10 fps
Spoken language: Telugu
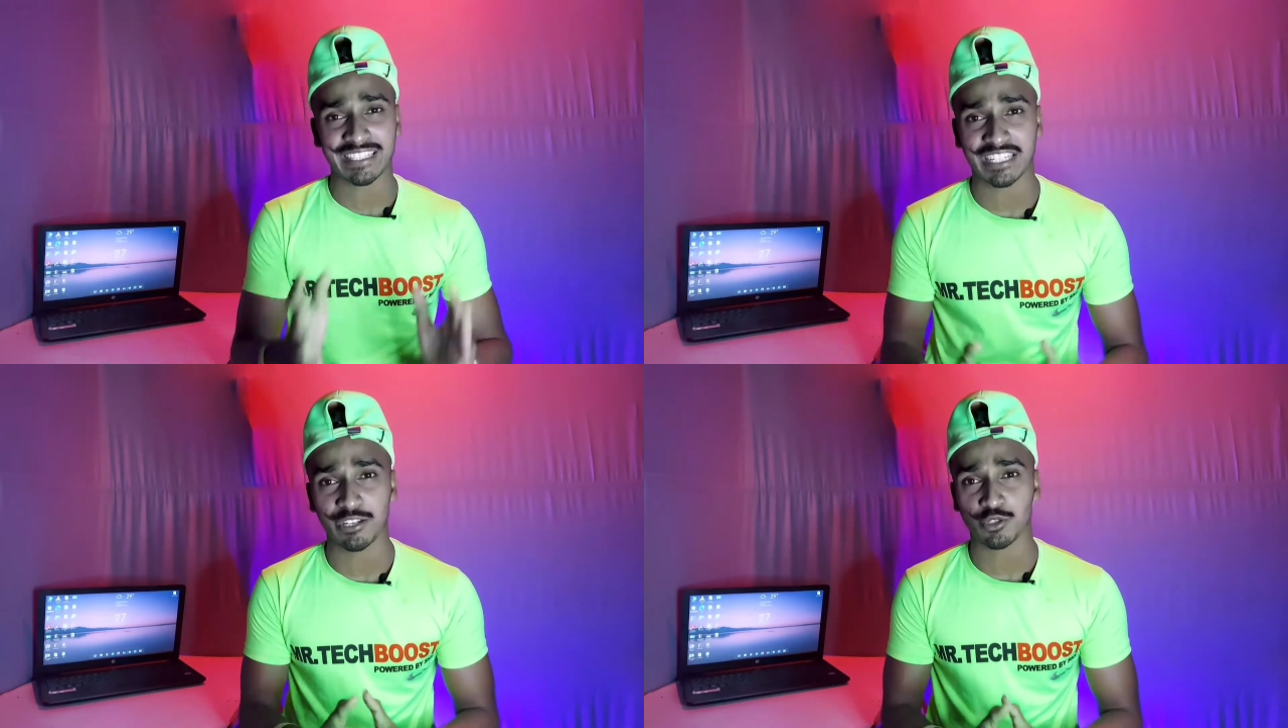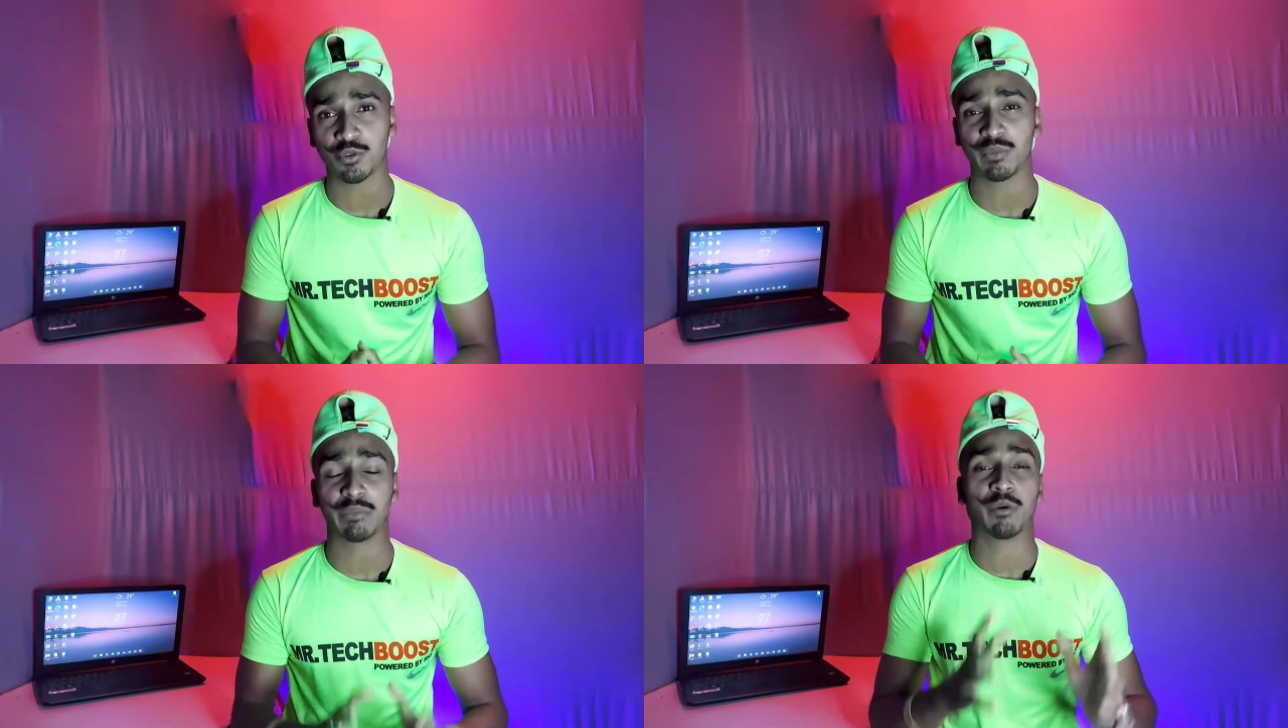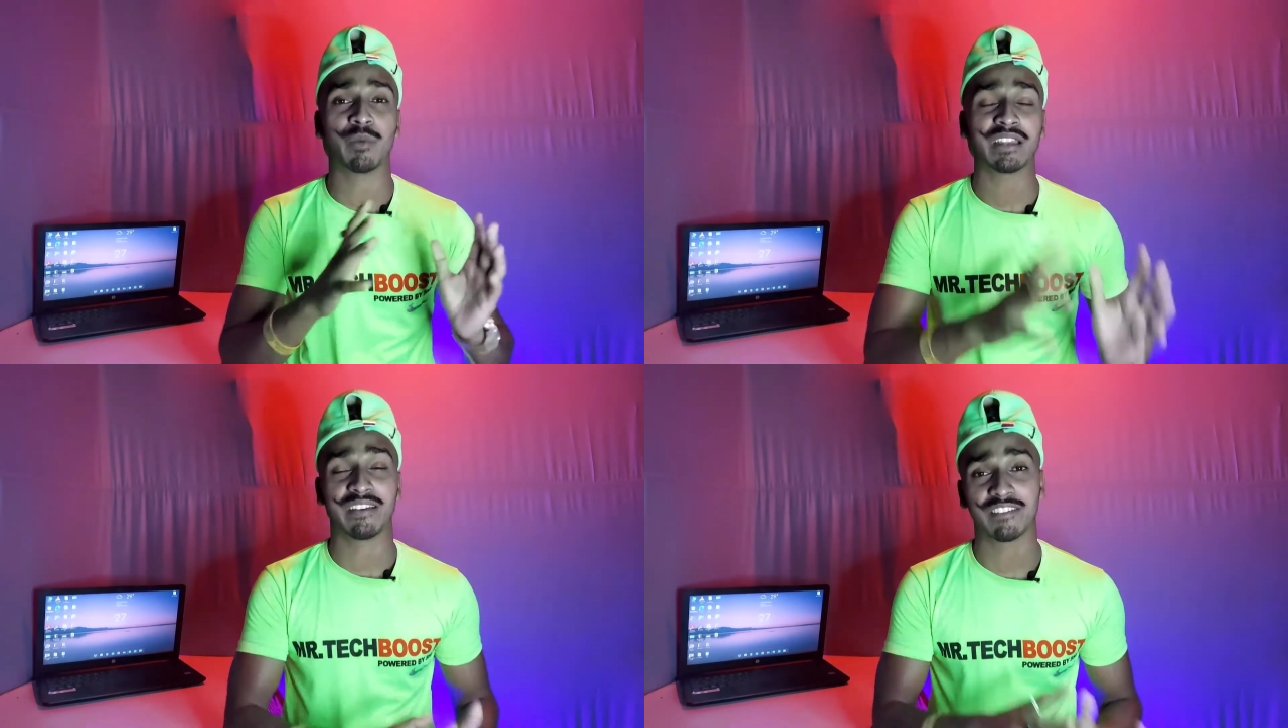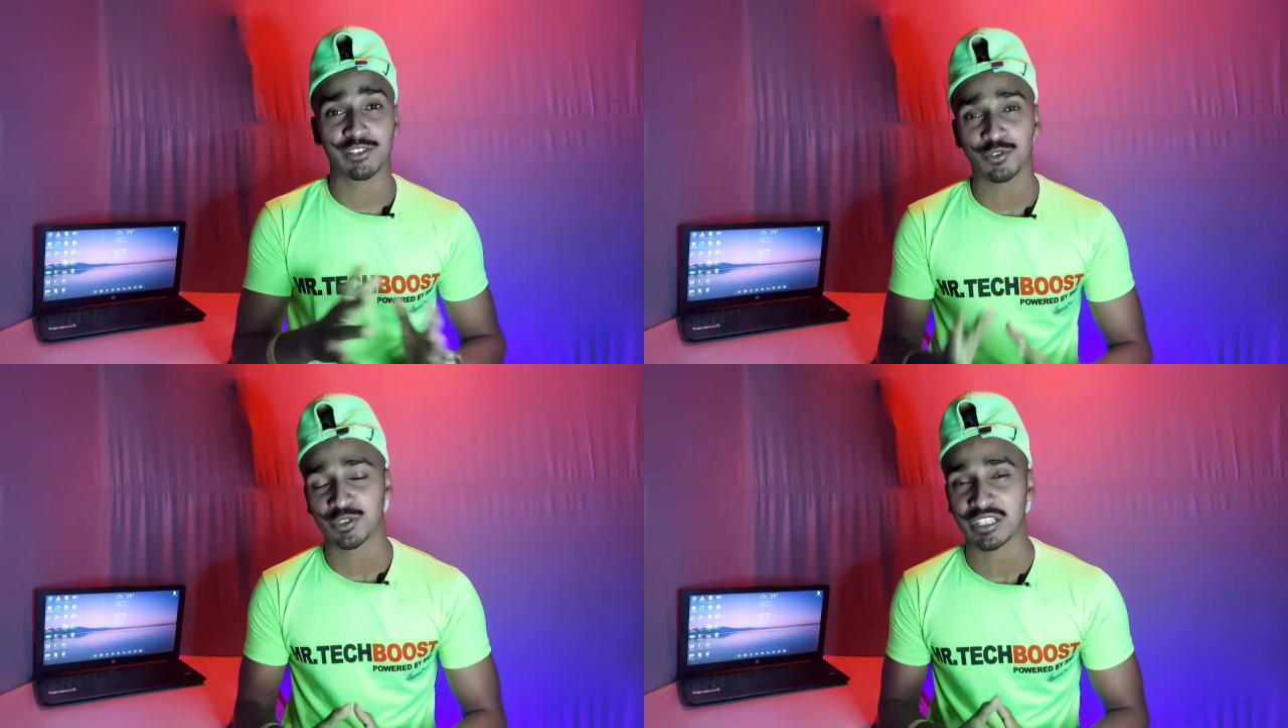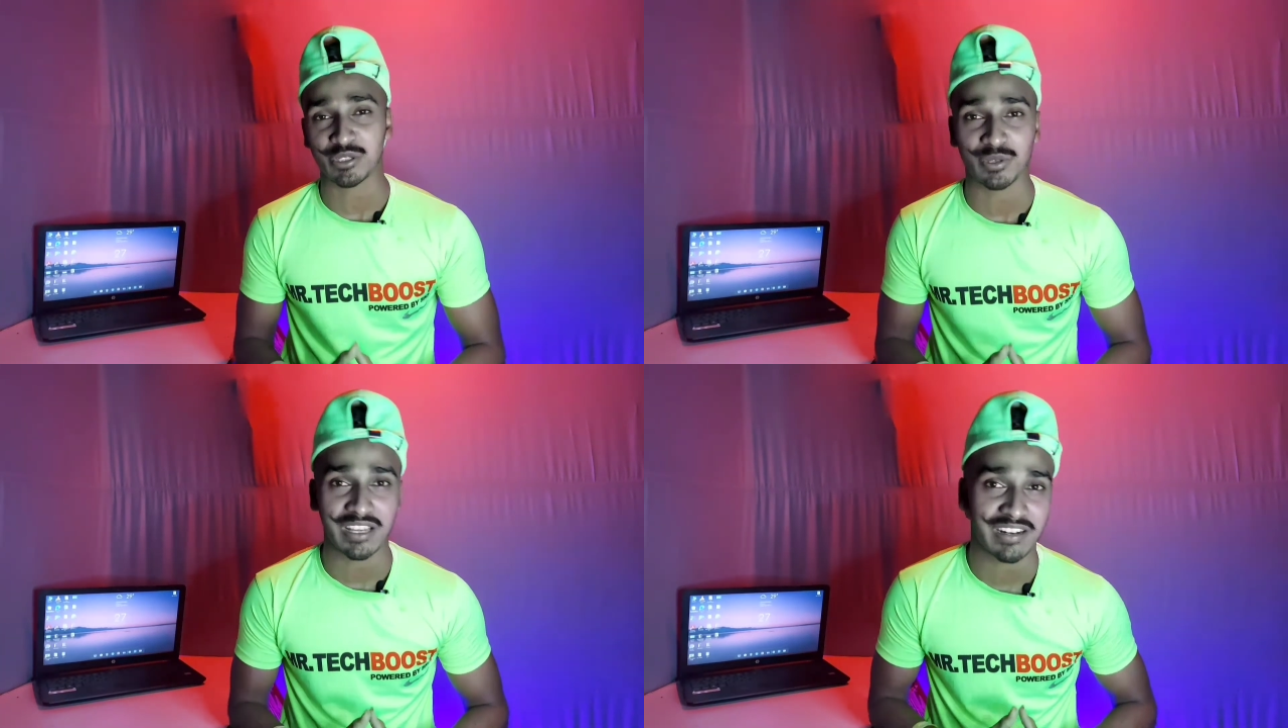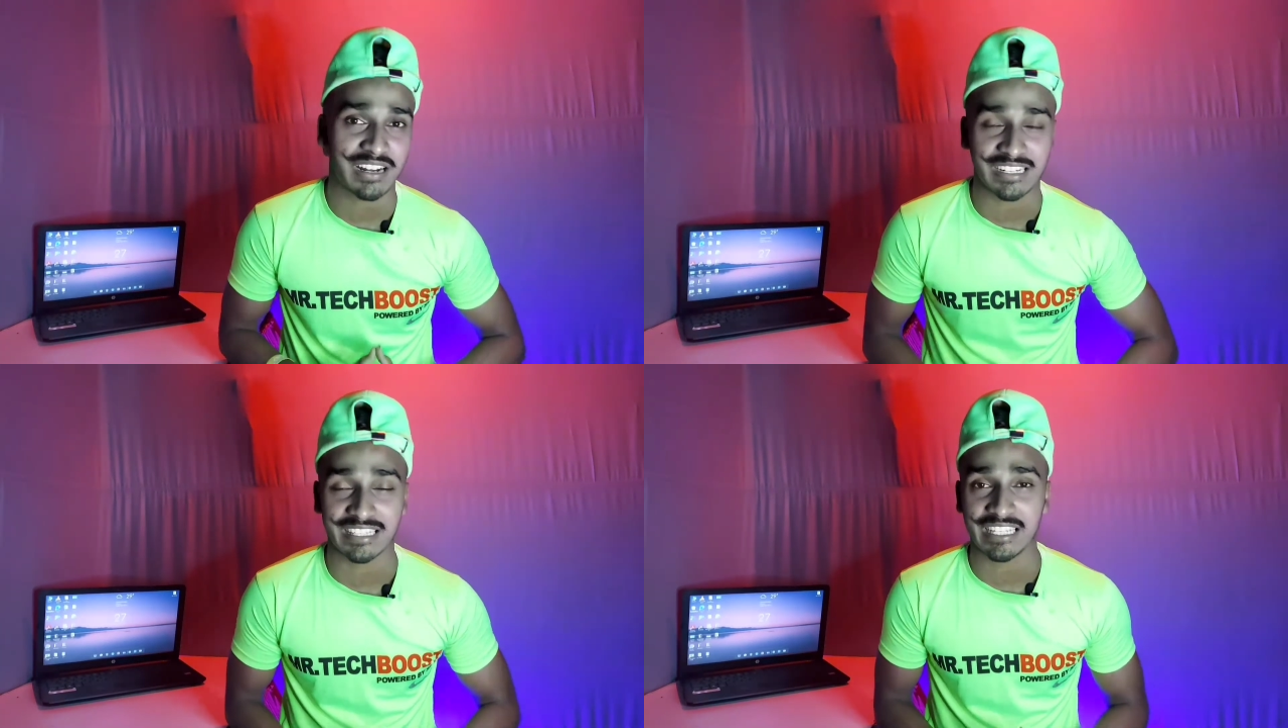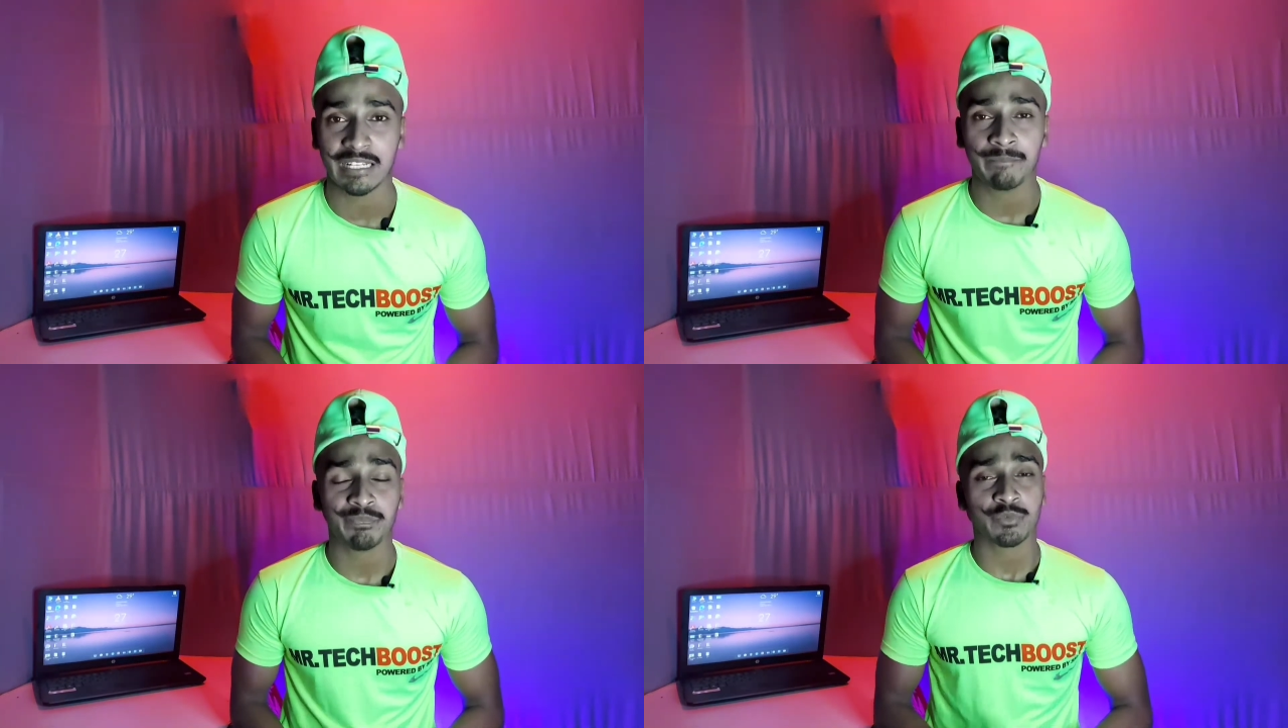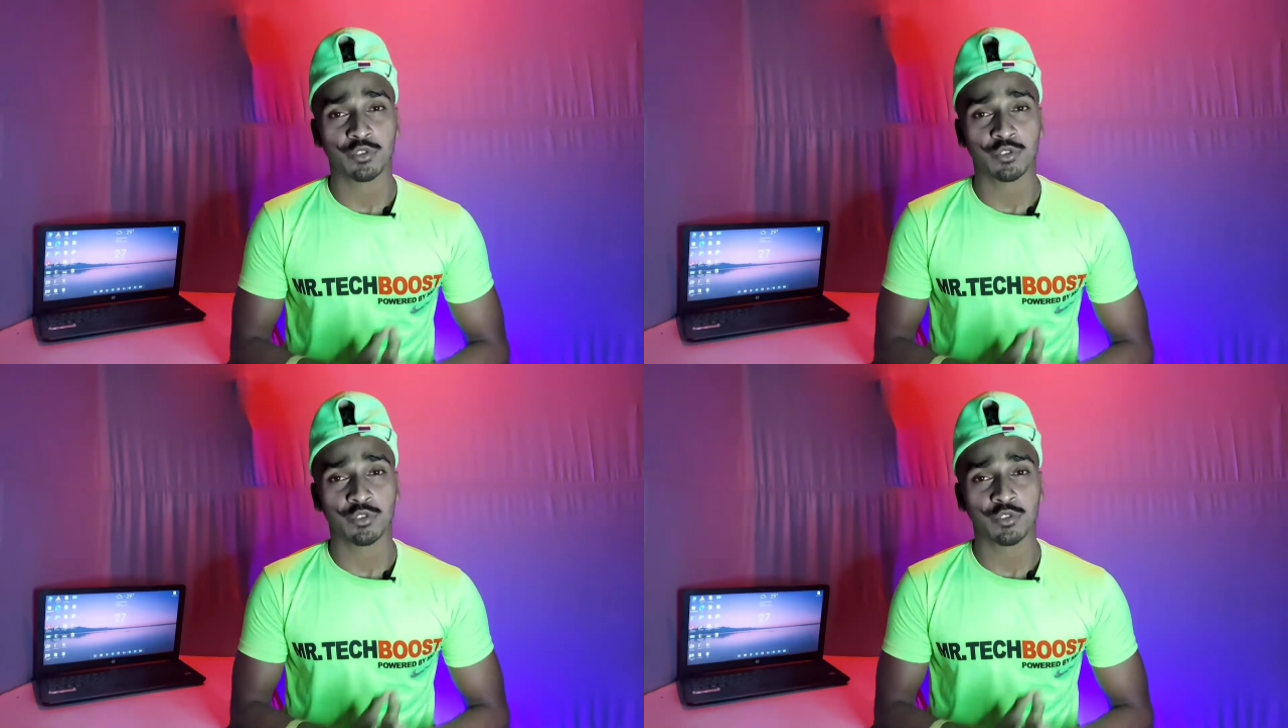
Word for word: క్యాచ్ చేయొచ్చు మీ మొబైల్ ఎవరు యూజ్ చేస్తున్నారా అనేది